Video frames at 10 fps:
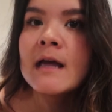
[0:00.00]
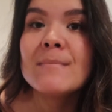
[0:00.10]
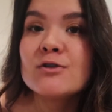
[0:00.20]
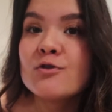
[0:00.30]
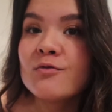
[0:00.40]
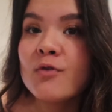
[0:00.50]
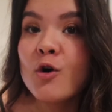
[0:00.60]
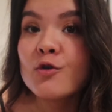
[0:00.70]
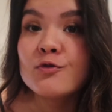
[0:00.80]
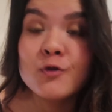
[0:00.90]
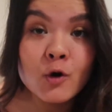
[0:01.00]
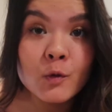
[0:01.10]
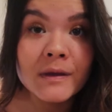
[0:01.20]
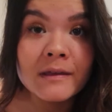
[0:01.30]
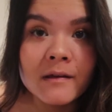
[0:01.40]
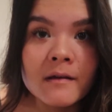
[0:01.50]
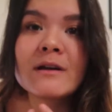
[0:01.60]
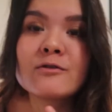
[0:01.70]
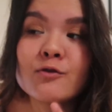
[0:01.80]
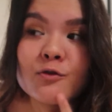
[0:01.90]
mais je vends deux copines
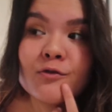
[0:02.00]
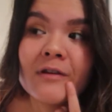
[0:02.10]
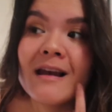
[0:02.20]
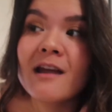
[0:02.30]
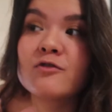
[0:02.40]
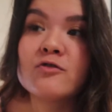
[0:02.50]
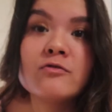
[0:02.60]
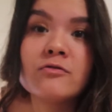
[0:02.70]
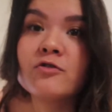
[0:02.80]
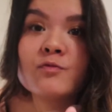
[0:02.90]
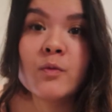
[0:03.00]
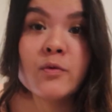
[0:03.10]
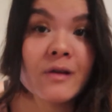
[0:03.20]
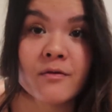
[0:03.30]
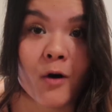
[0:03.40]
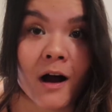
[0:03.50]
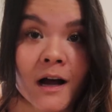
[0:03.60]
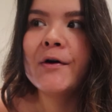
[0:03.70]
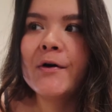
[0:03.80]
parce que celles-là je, je, peux plus me les voir.